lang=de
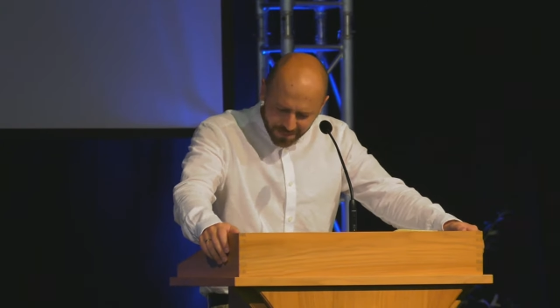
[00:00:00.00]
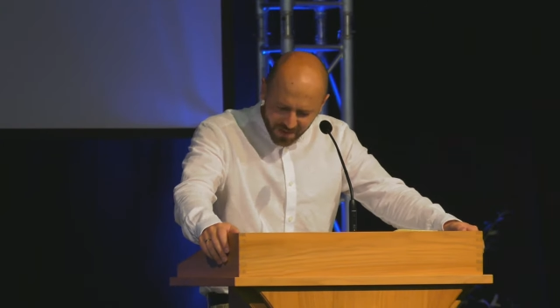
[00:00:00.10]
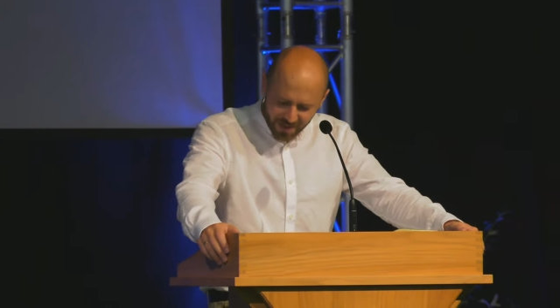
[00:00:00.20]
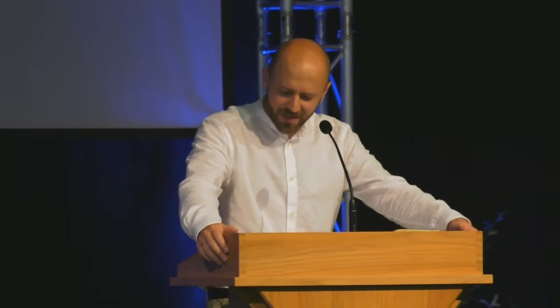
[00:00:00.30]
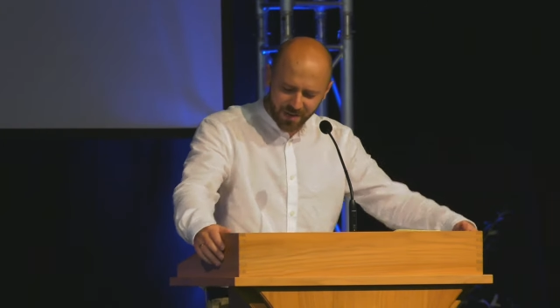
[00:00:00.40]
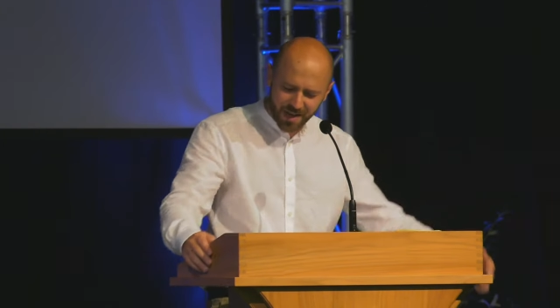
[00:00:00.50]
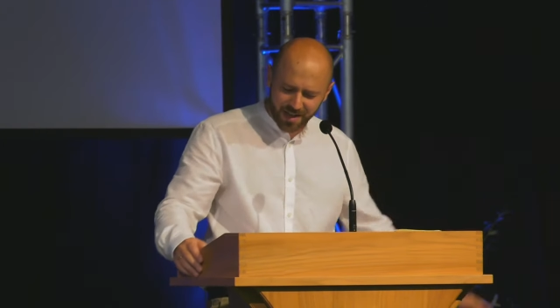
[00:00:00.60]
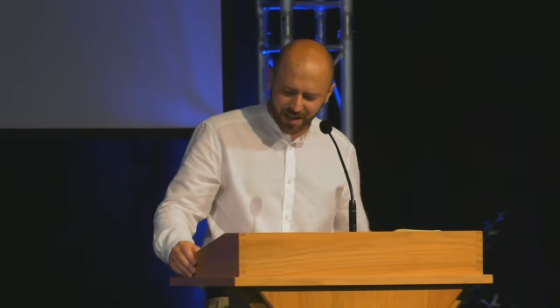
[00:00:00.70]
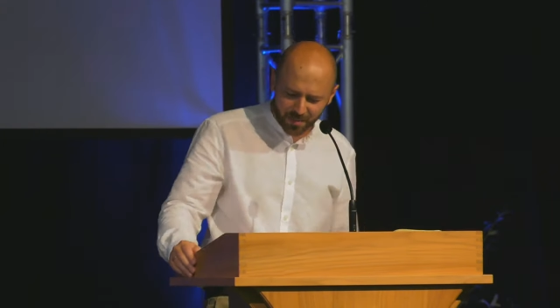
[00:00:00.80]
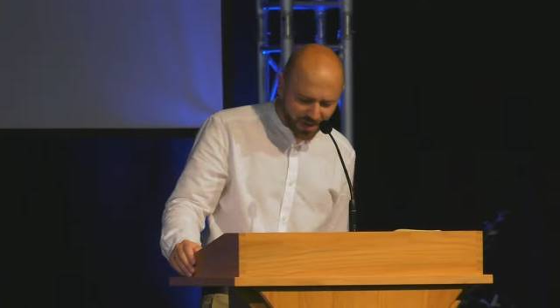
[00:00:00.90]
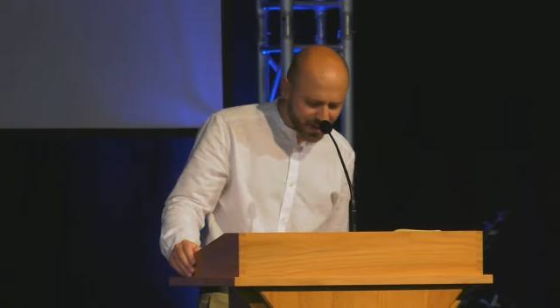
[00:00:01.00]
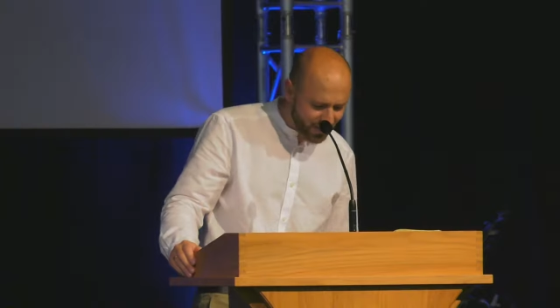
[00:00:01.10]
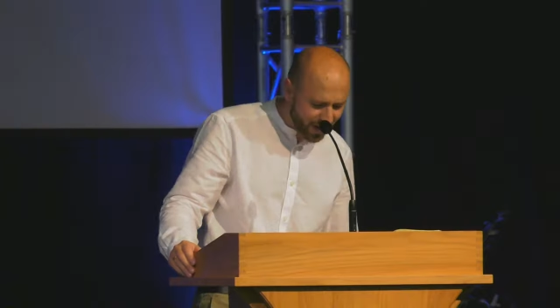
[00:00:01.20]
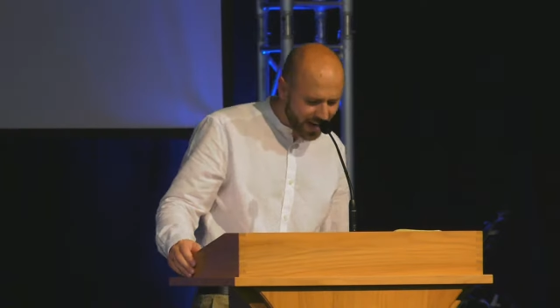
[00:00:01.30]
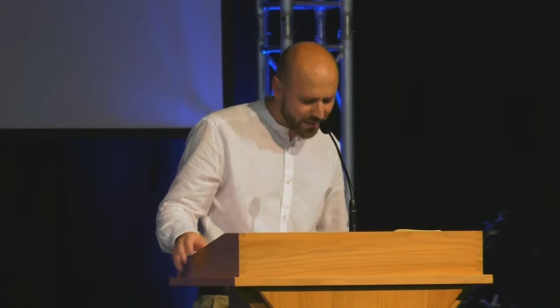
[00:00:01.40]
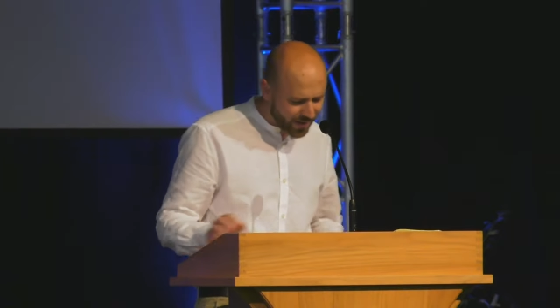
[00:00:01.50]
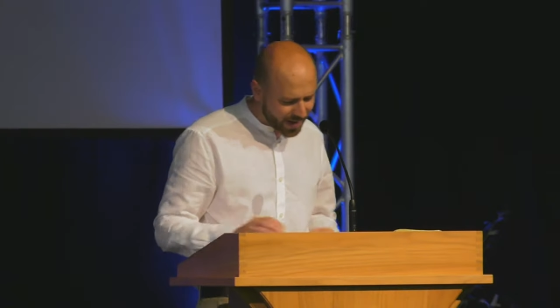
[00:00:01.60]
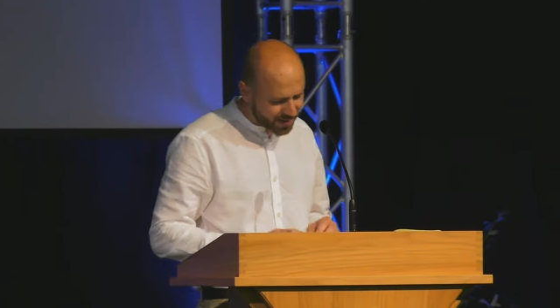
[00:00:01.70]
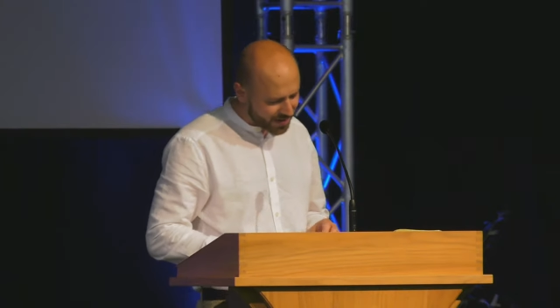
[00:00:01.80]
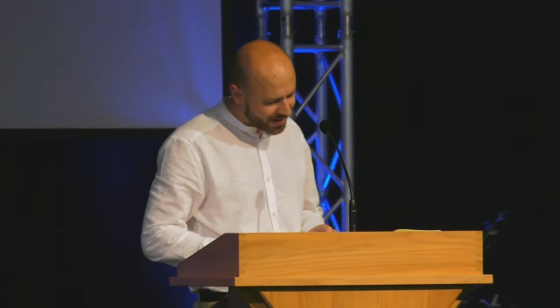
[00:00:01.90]
Das sehen wir in Kapitel 2,
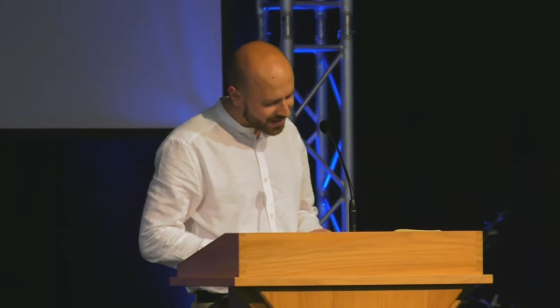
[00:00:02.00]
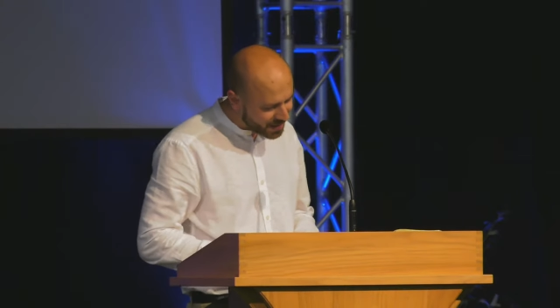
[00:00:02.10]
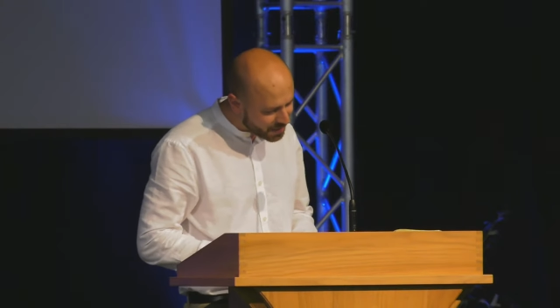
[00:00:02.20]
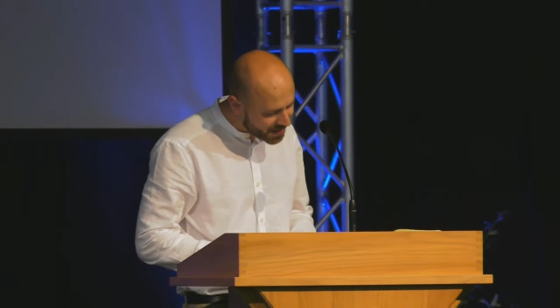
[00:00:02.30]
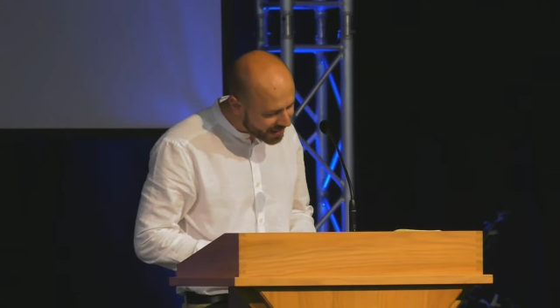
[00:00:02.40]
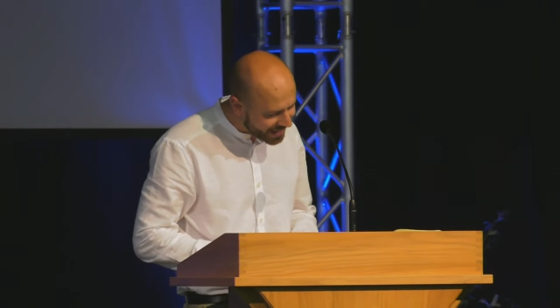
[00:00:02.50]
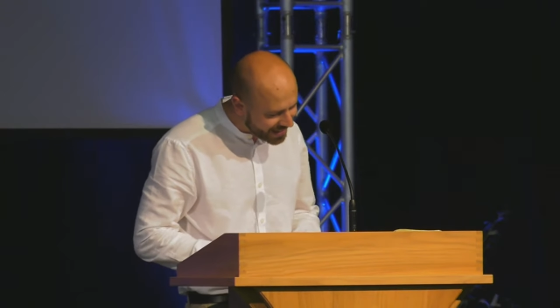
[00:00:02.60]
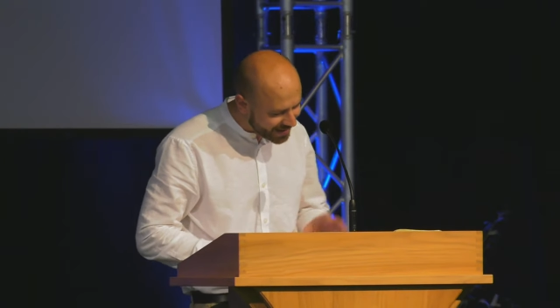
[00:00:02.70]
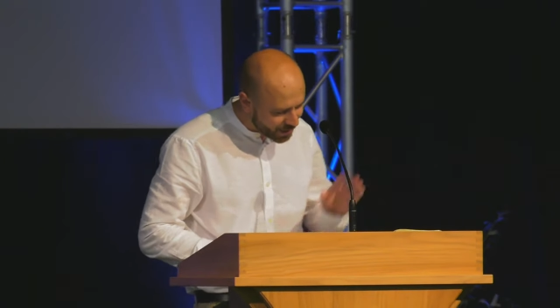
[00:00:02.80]
Vers 17.